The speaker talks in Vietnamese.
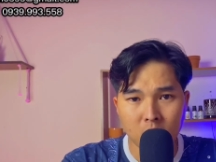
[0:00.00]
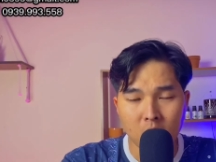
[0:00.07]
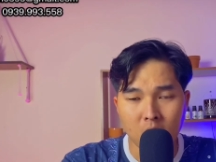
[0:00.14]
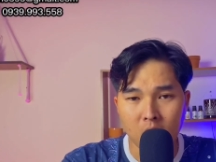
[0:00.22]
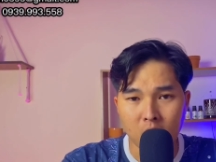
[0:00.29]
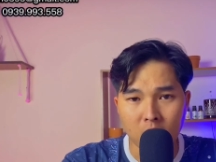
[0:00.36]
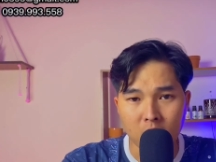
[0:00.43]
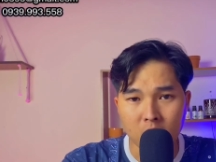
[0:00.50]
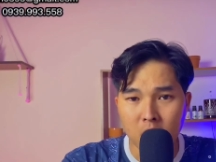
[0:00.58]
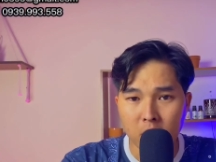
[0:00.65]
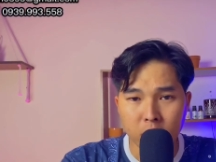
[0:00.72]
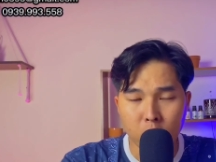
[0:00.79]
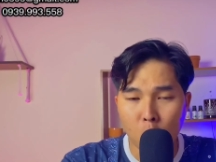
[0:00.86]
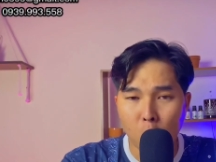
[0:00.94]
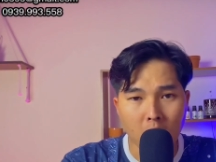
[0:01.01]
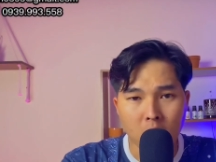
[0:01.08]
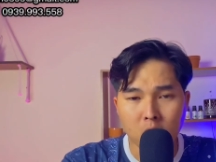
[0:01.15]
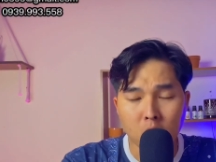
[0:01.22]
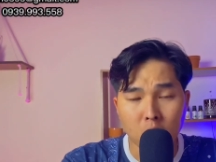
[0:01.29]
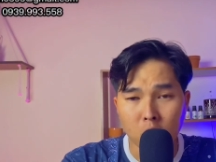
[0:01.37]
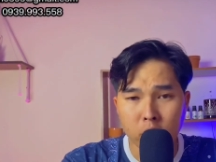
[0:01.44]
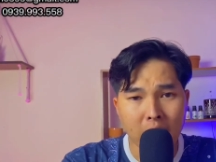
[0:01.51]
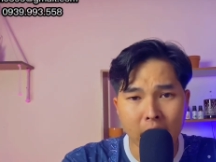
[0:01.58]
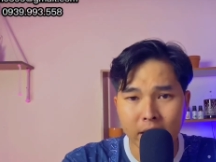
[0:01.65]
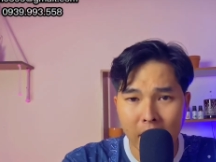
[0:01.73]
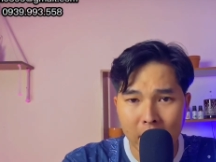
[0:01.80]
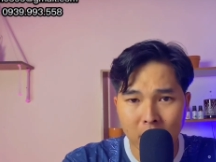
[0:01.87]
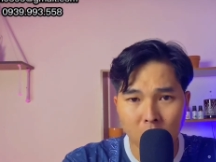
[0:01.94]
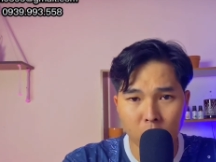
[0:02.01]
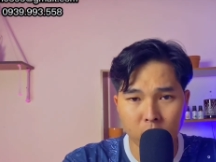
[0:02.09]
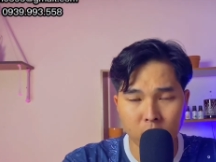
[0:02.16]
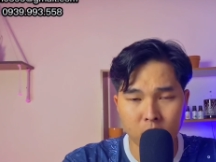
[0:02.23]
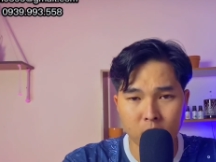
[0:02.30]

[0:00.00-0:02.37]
à, vô ở được có vài tháng thôi